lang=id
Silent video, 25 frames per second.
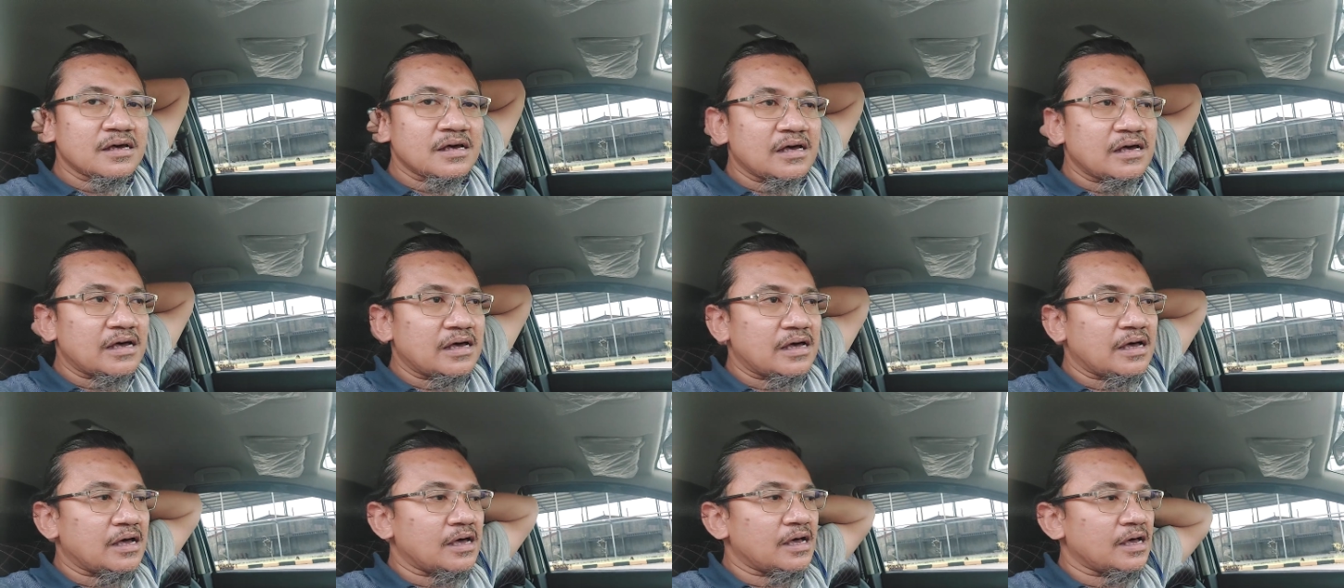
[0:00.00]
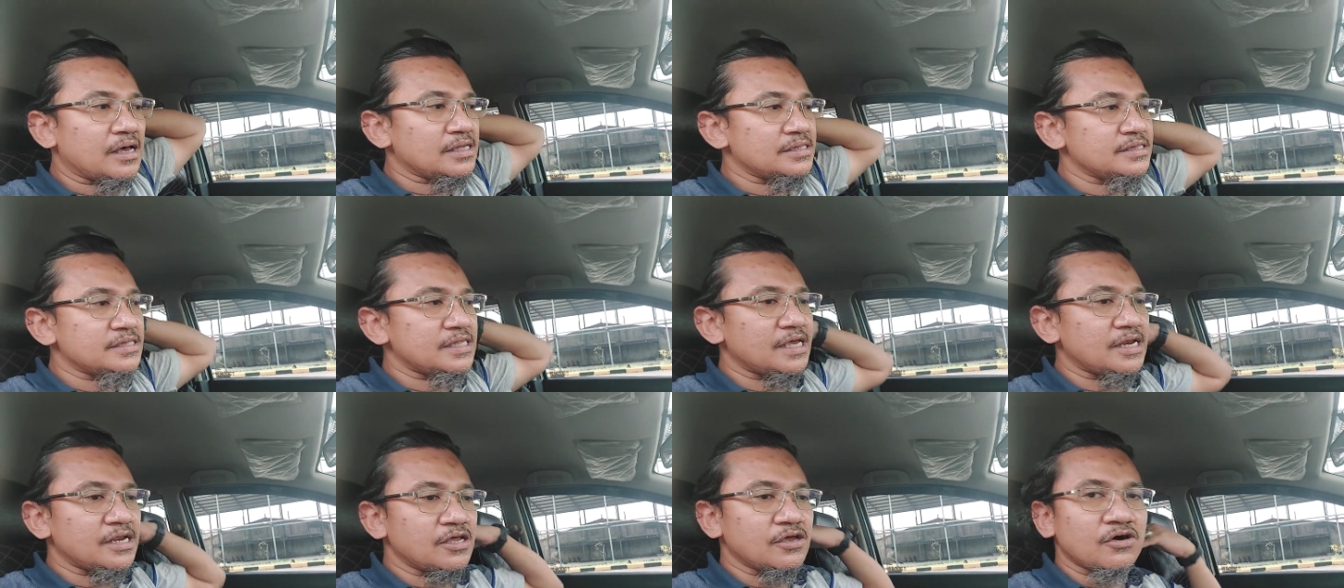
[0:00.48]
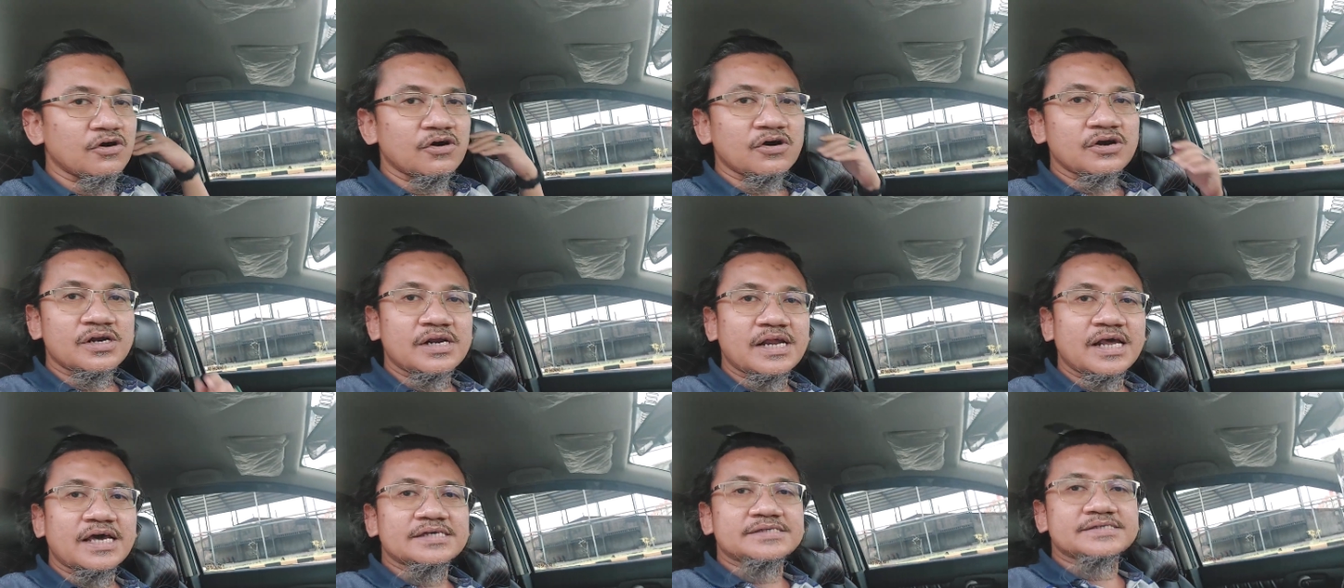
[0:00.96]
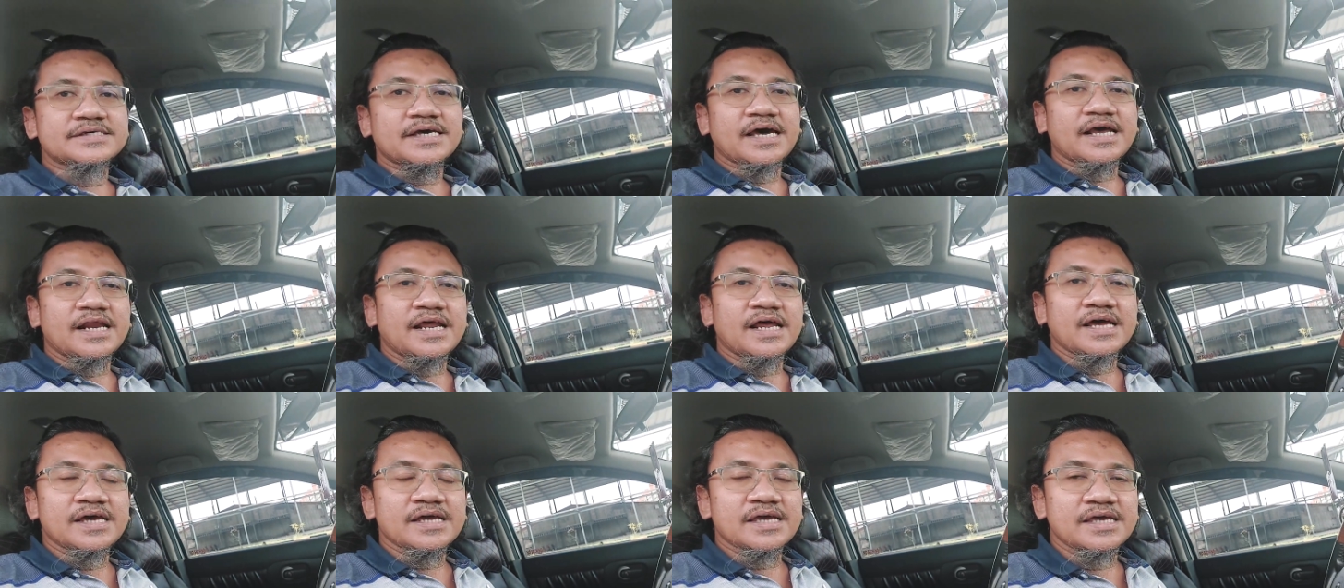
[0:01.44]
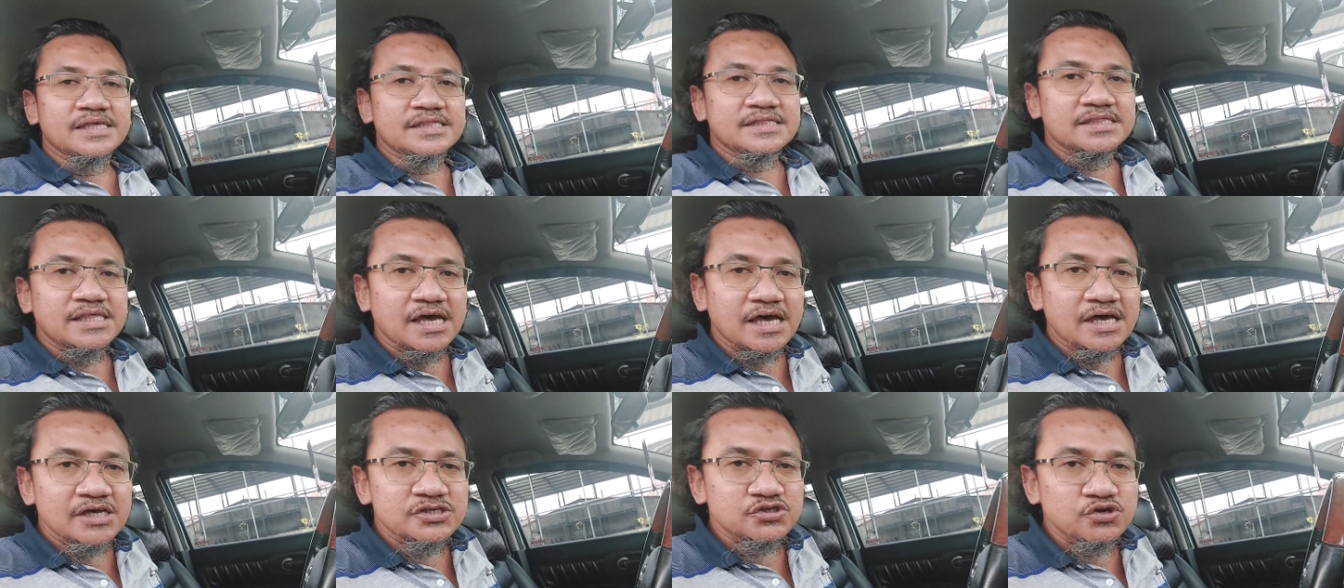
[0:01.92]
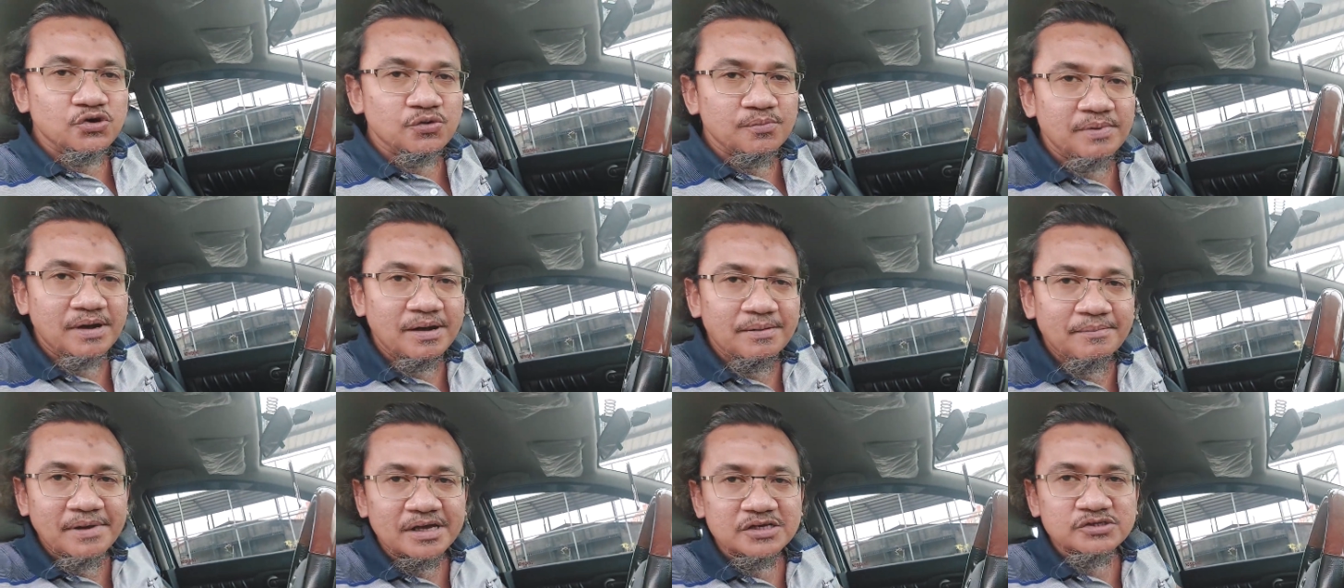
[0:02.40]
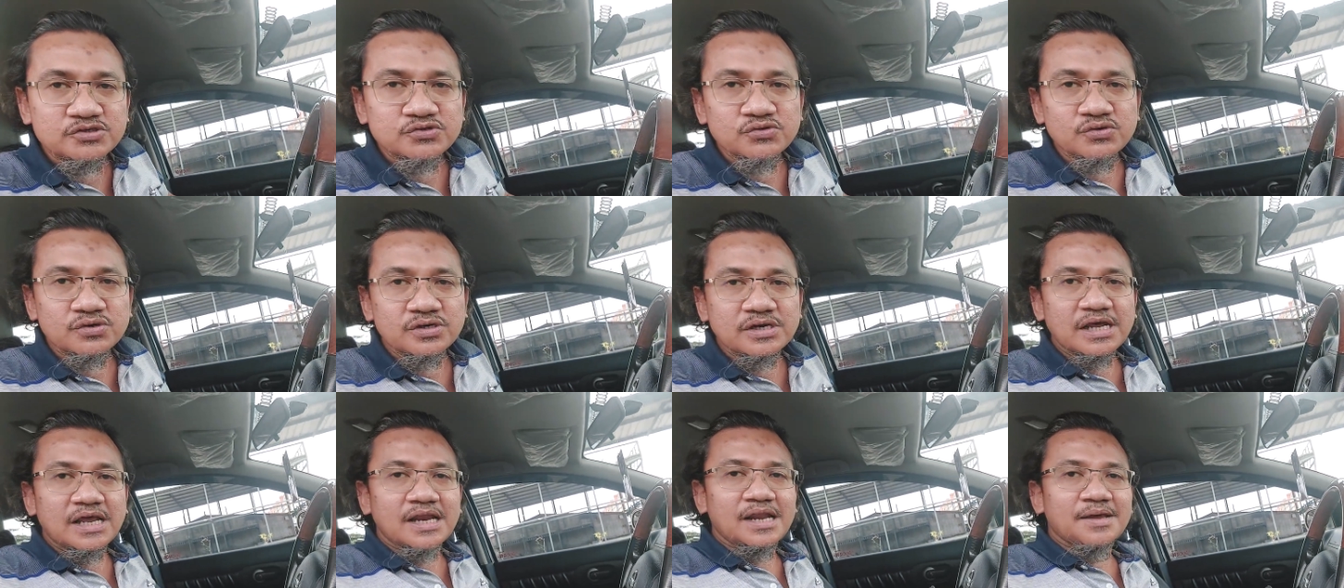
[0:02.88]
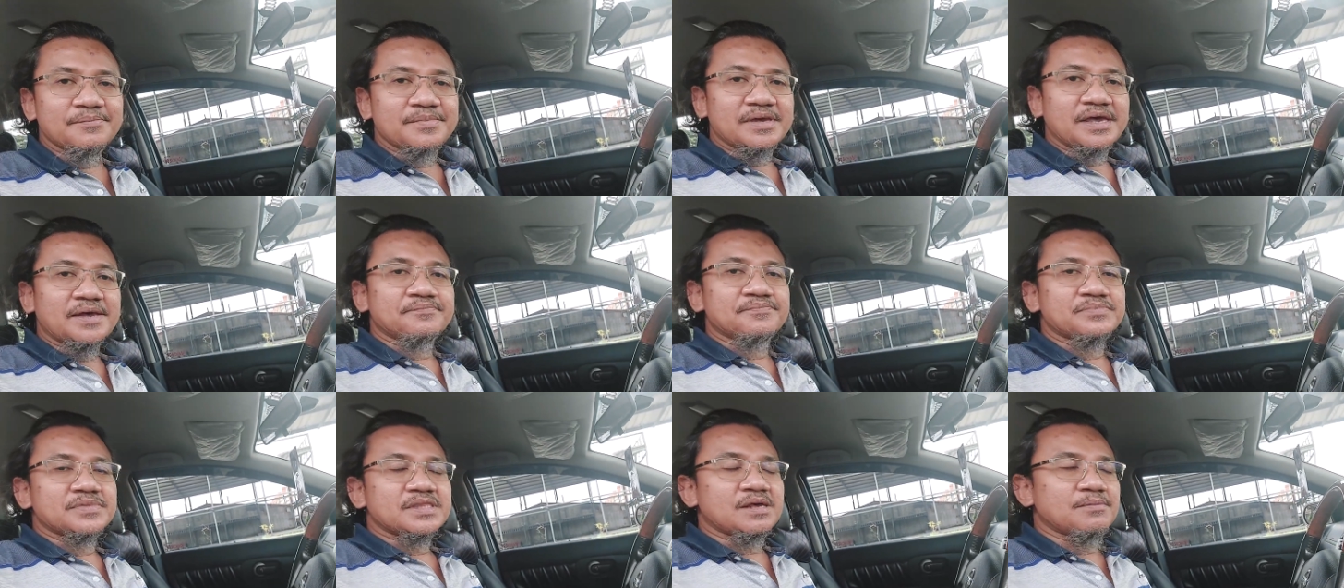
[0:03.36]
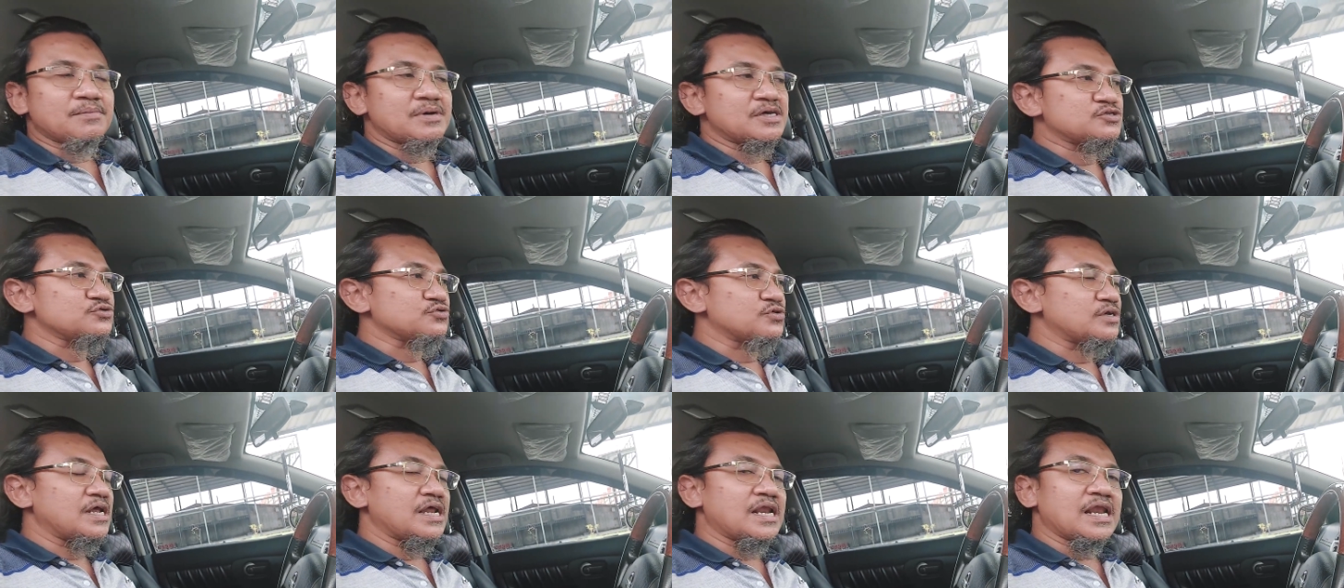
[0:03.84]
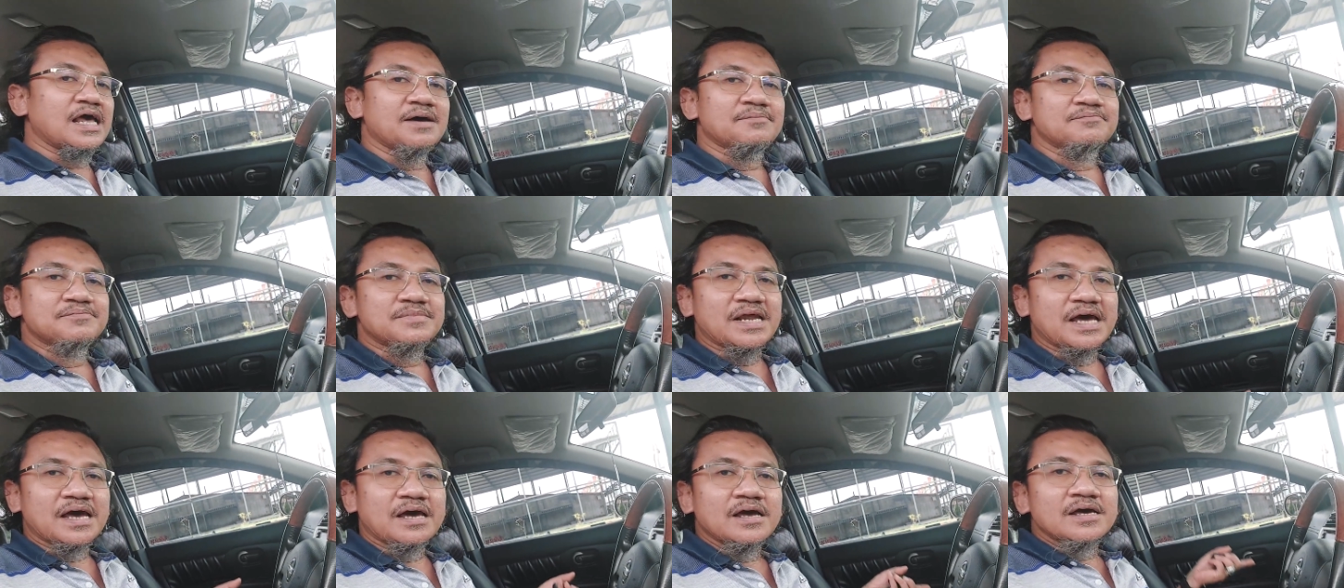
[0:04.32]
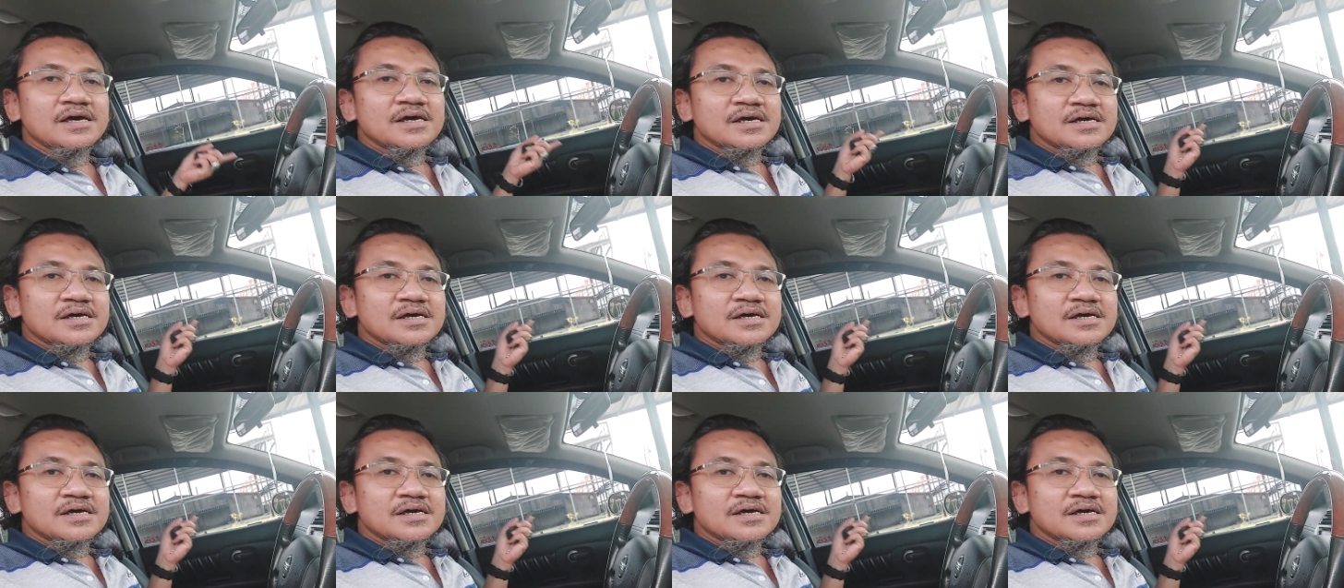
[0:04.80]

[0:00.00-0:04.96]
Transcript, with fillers: uh, interior nah sekarang kita coba masuk ke dalam ya kita masuk ke dalam nah